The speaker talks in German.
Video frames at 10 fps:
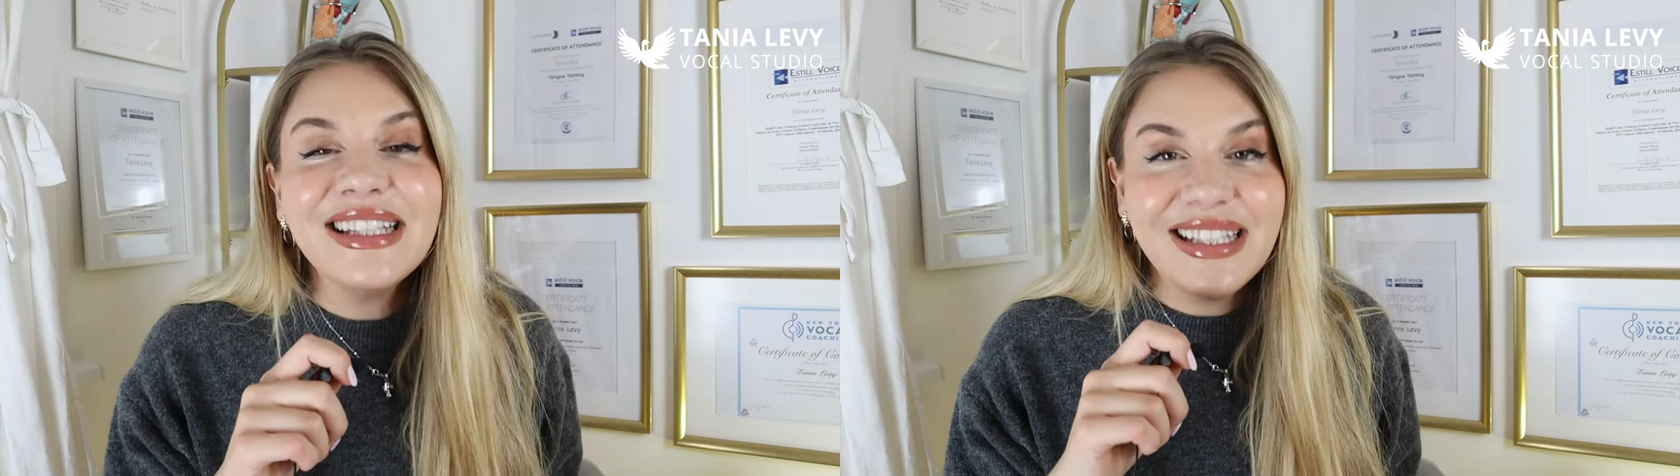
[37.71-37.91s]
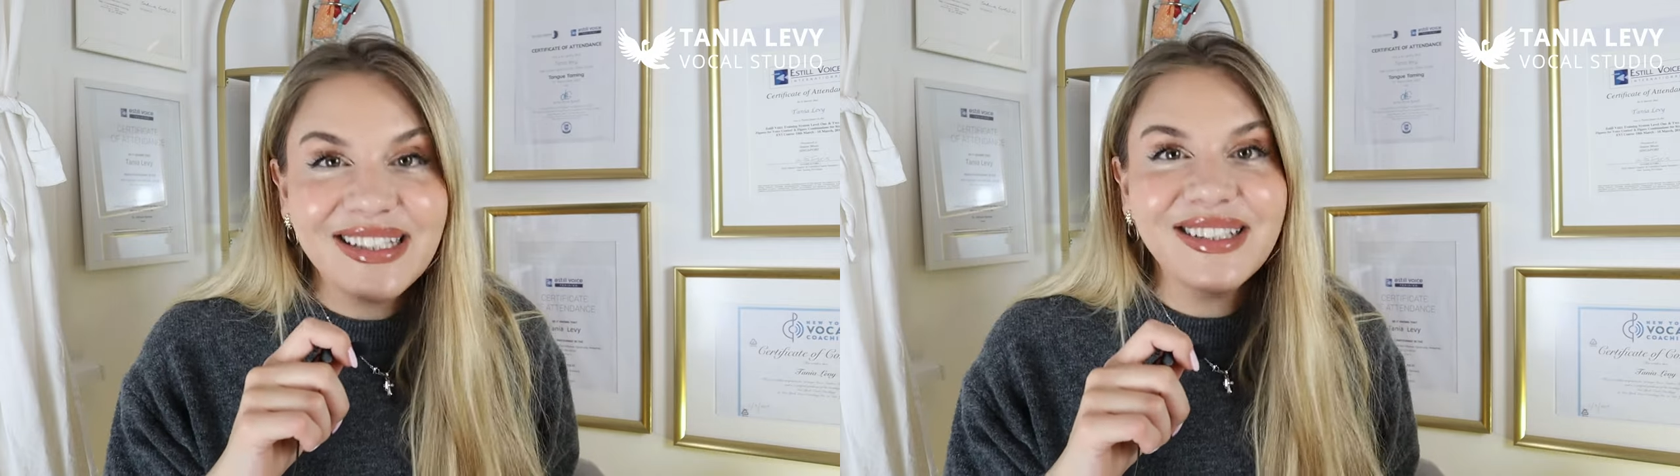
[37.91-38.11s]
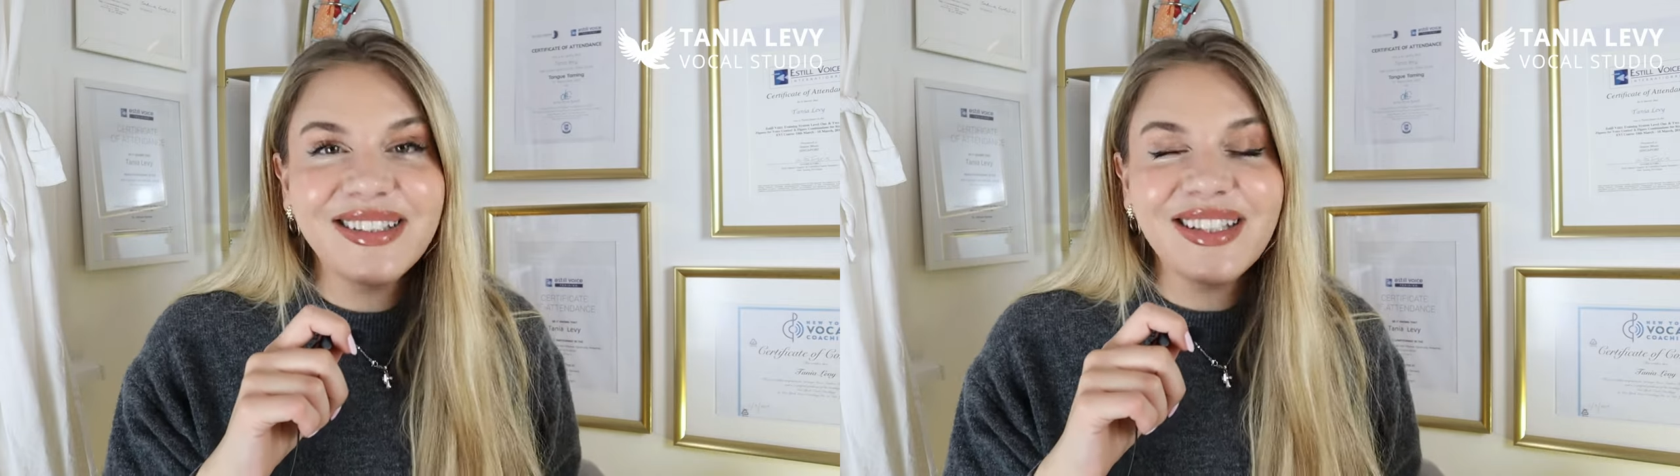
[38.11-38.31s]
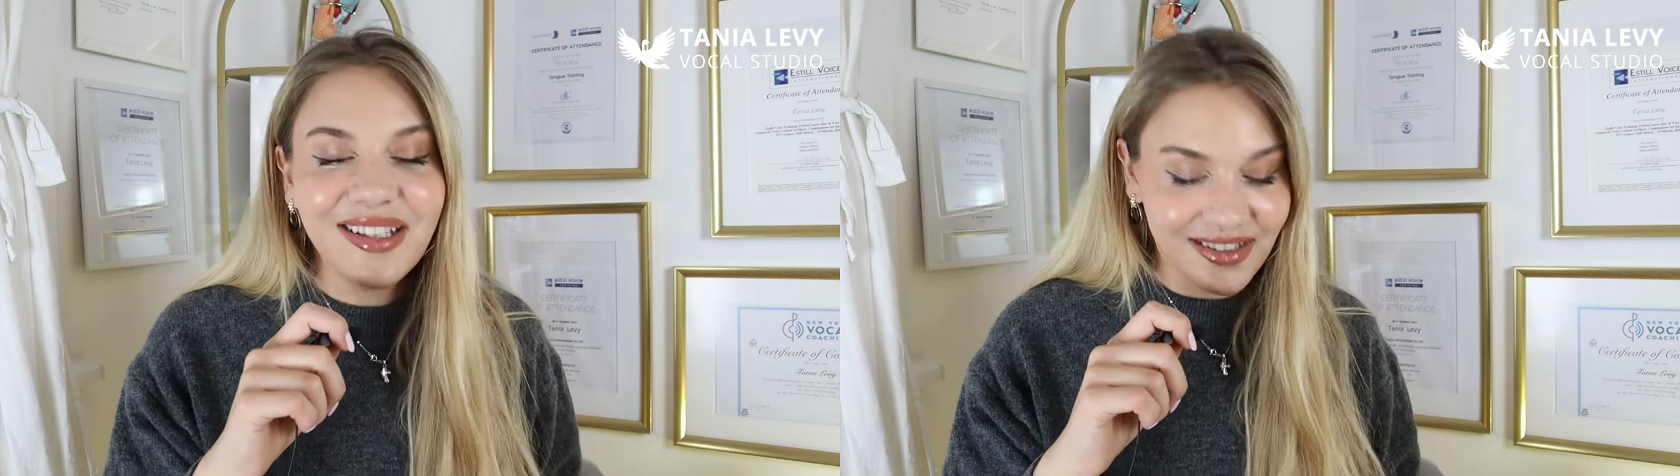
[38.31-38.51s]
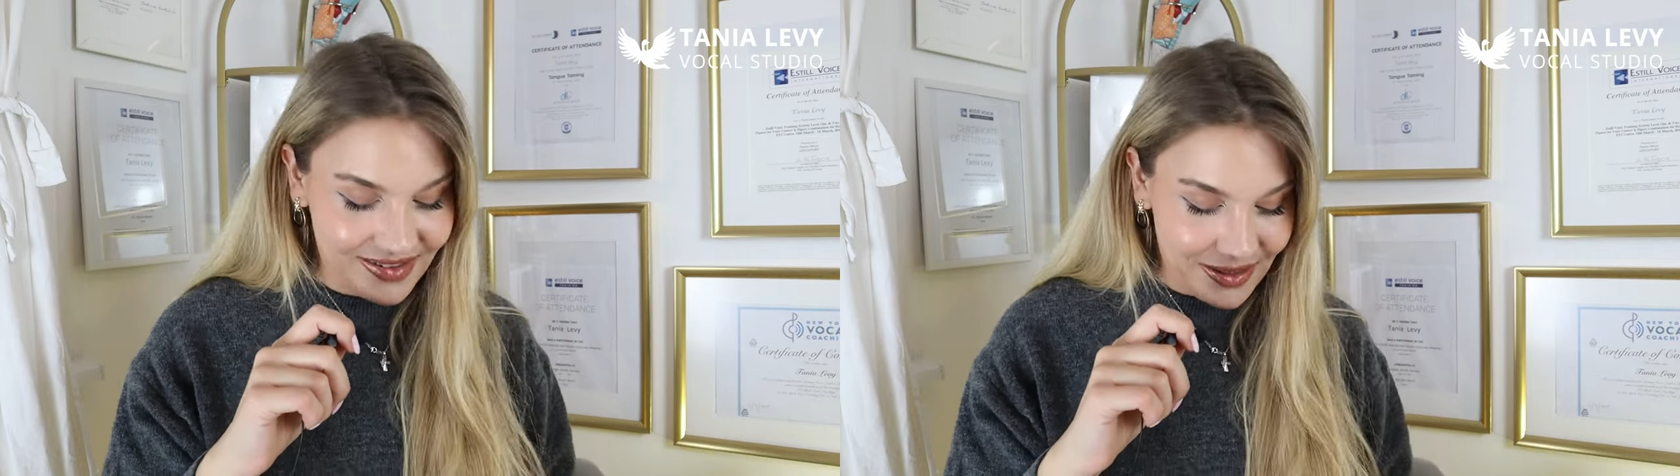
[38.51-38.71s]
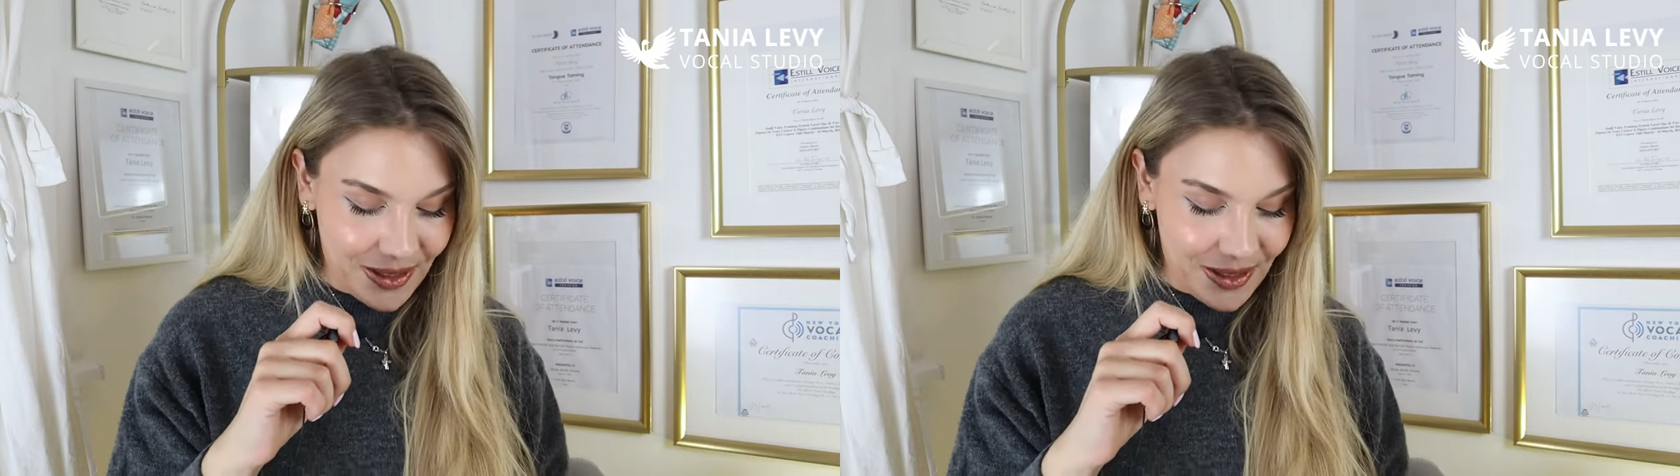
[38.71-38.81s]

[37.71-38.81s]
in das,